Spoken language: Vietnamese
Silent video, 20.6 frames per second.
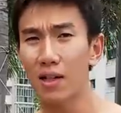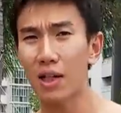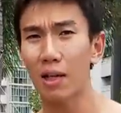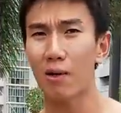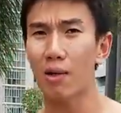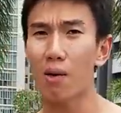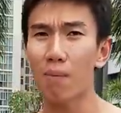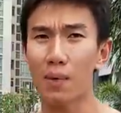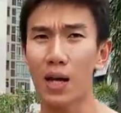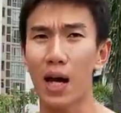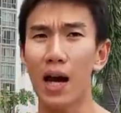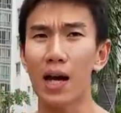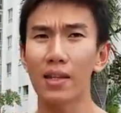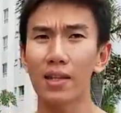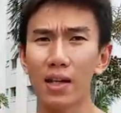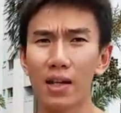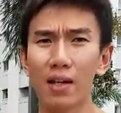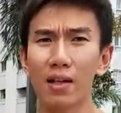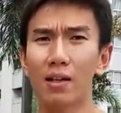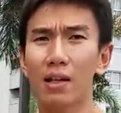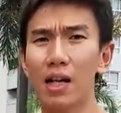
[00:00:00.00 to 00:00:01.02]
đều không thể
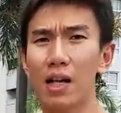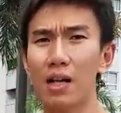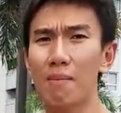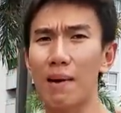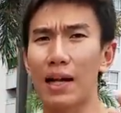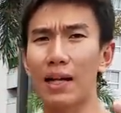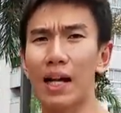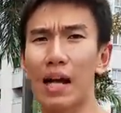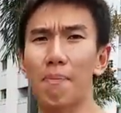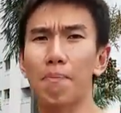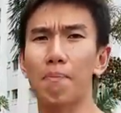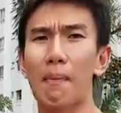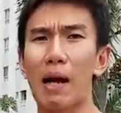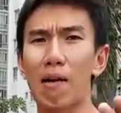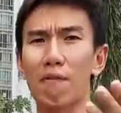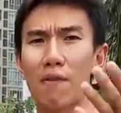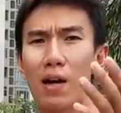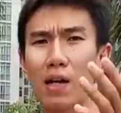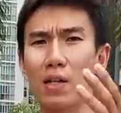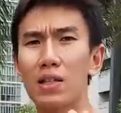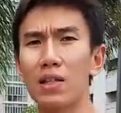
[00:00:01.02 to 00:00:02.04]
nhưng khi bạn tập bạn
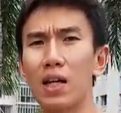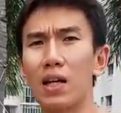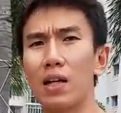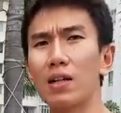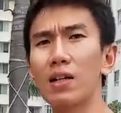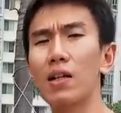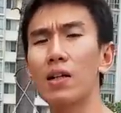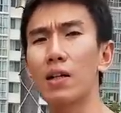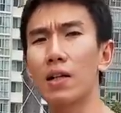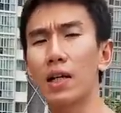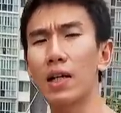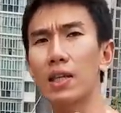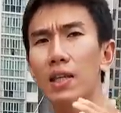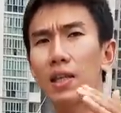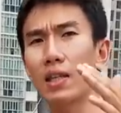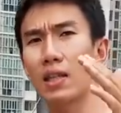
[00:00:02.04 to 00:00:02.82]
vẫn giữ được cái